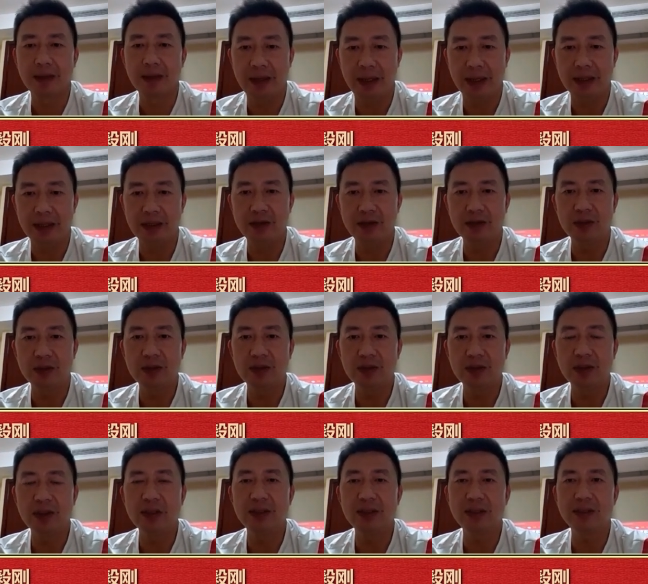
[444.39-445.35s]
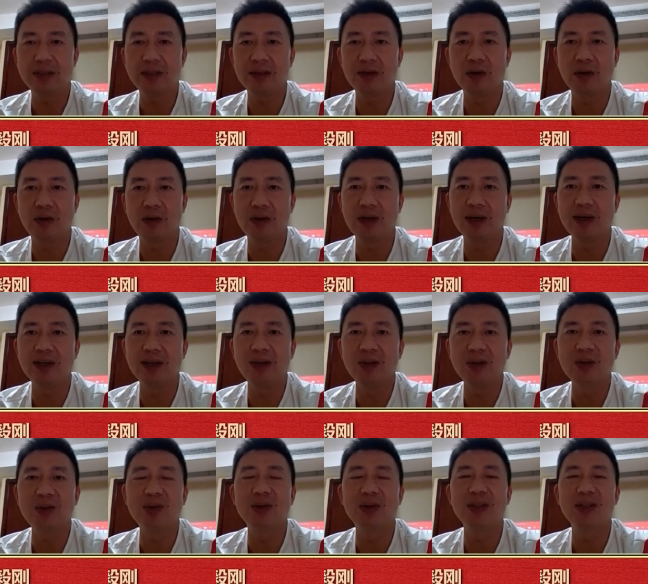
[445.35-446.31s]
也就是说，有
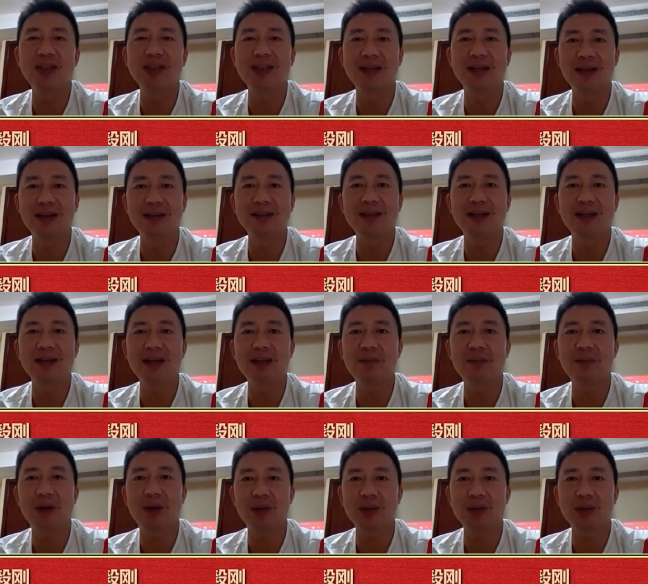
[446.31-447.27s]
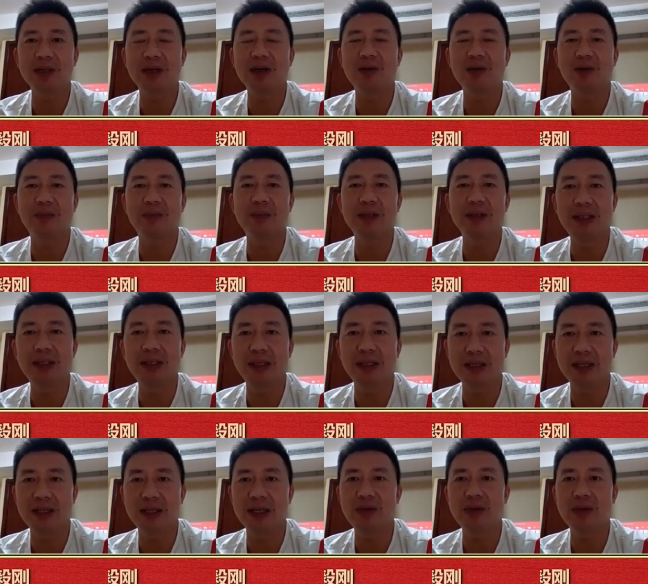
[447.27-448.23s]
更多的人可以保障我们
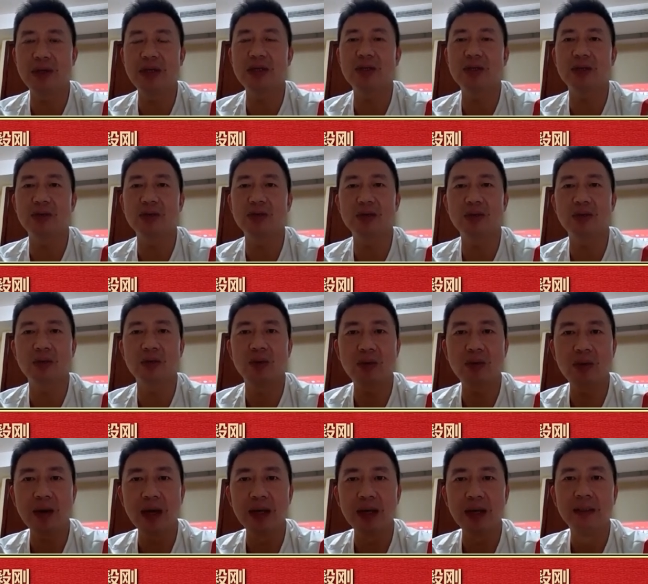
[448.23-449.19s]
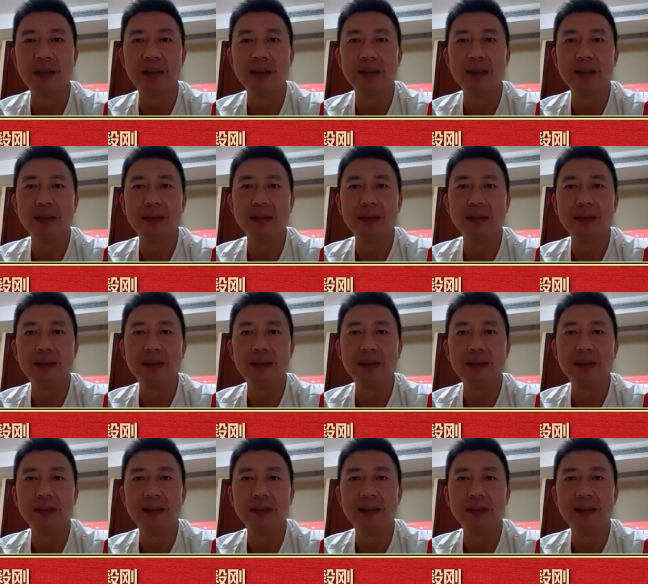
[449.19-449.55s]
顶尖选手去夺冠。